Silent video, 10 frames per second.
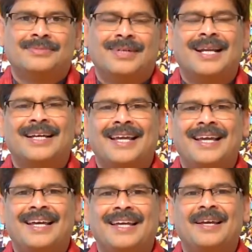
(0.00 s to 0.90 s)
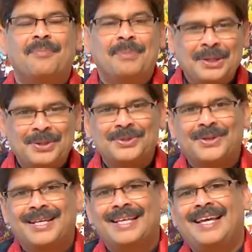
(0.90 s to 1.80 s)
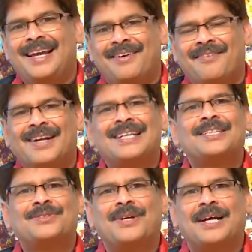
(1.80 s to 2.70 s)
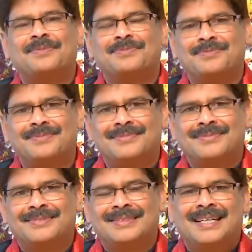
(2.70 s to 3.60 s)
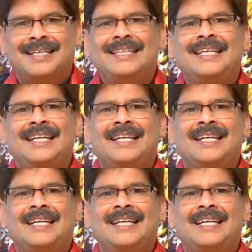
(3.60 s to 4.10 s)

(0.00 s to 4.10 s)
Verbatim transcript: అలాగే మీ ఇంట్లో దొరికేదే వంట సోడా ఇది